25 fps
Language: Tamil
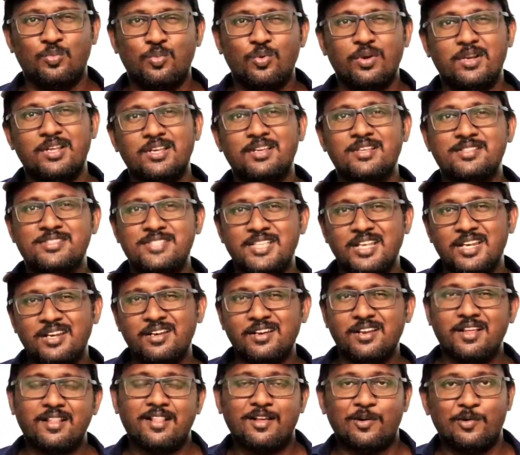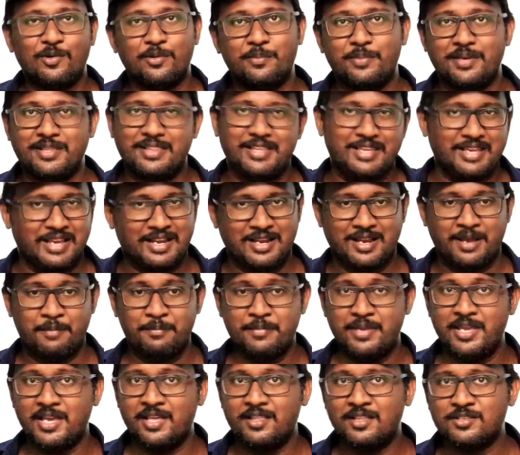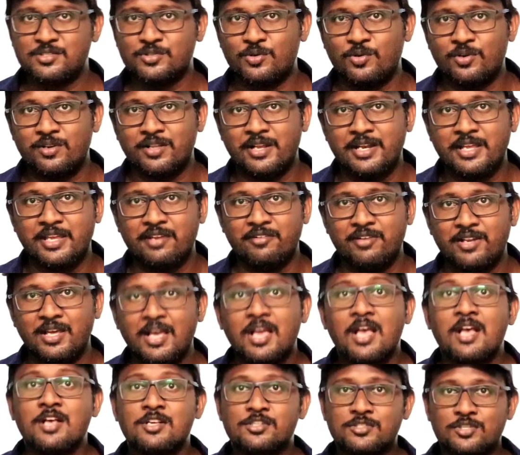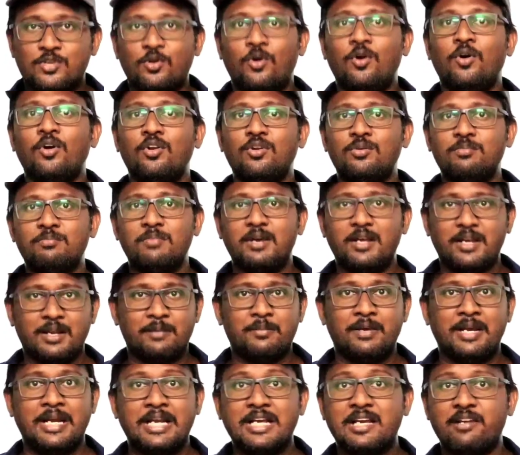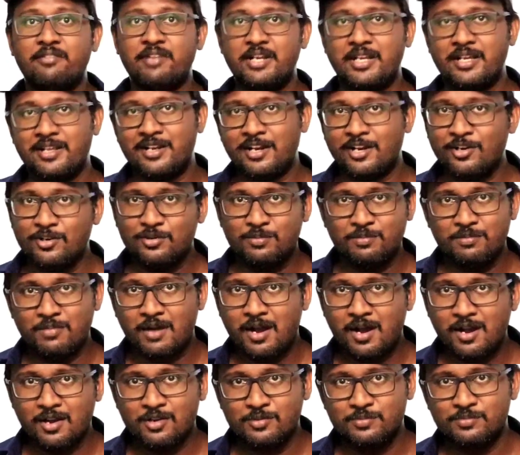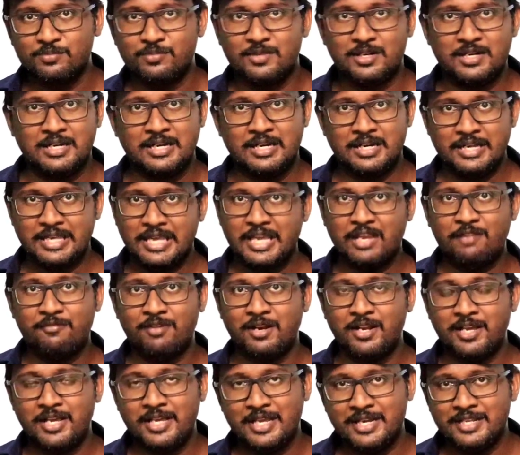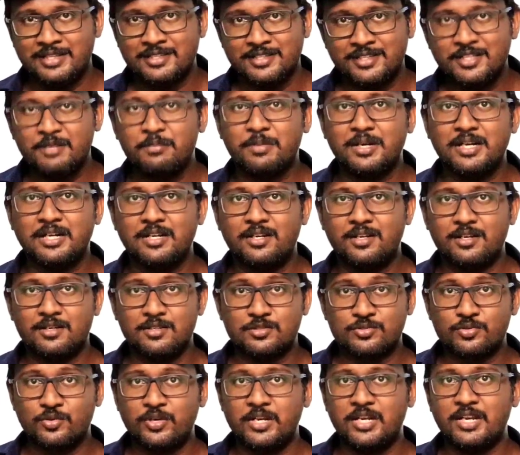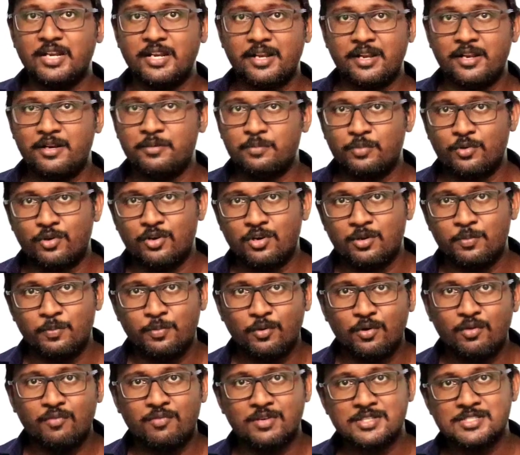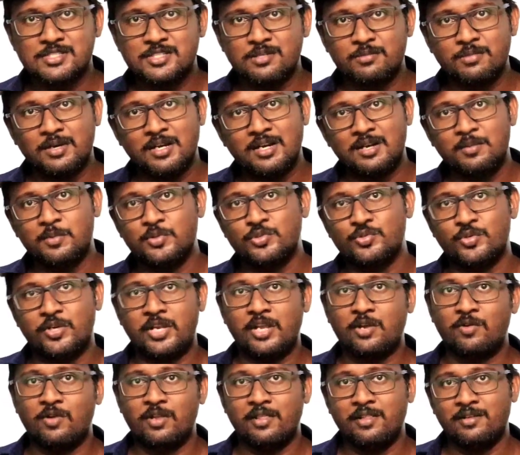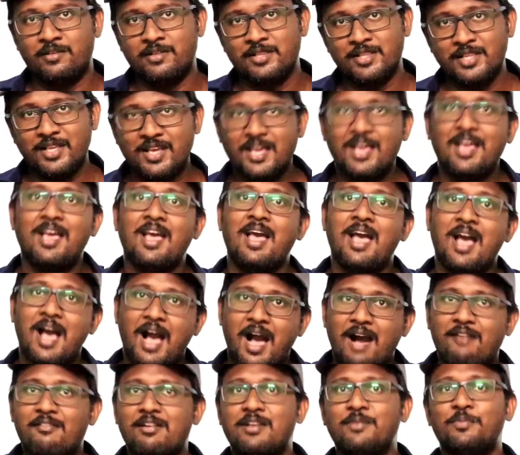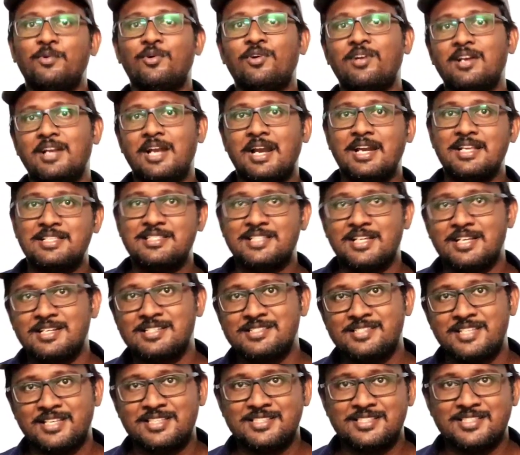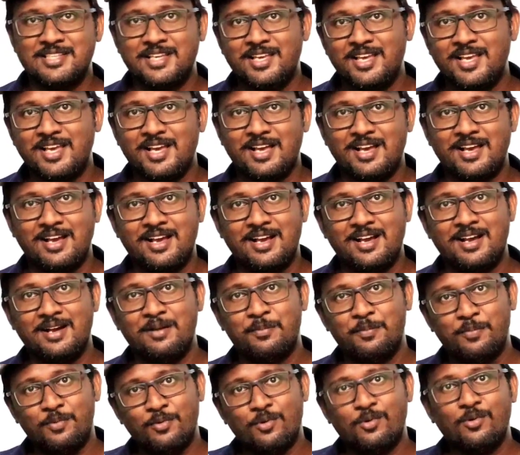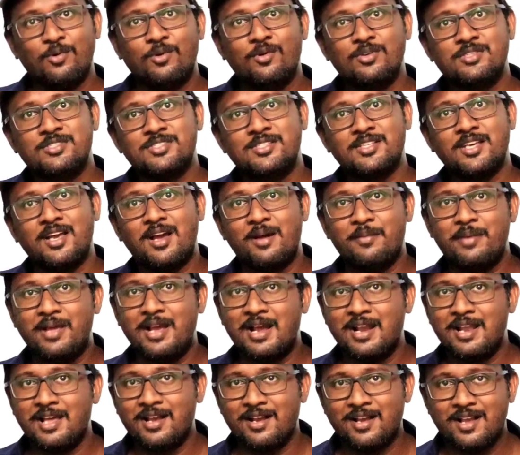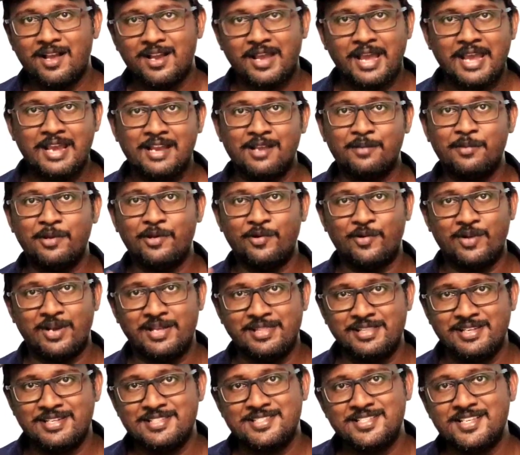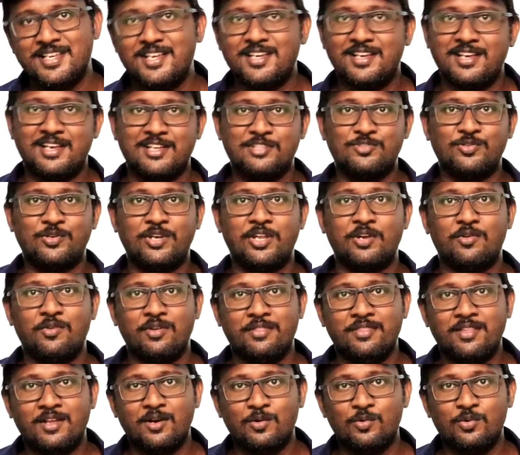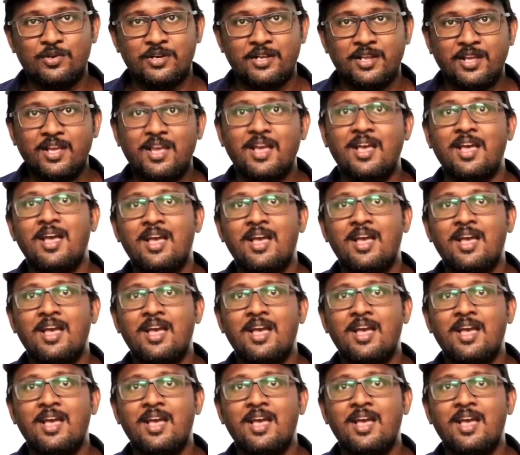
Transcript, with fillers: ஒரு சின்னதாக ஒரு பீதி கம்மியாக தான் ஸ்கோர் அடிக்க வேண்டிய ஸ்கோரும் நம்ம எடுக்க வேண்டிய ரன்னும் பாலும் ஈக்குவலாக இருந்தது பட் சுனில் நாராயண் போடுறப்போ ஃபஸ்ட்டு பால் நம்ம சுட்டி குழந்தை வந்து அவர் போக்கில் அடித்தார் சிக்ஸு போச்சு அப்படியே அழகாக கையில் போய் உட்காந்துருச்சு சுட்டி குழந்தை அவுட்டு